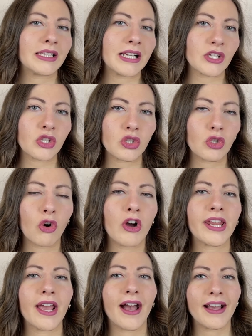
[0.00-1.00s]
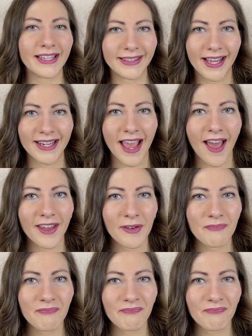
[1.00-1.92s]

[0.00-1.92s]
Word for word: della storia italiana.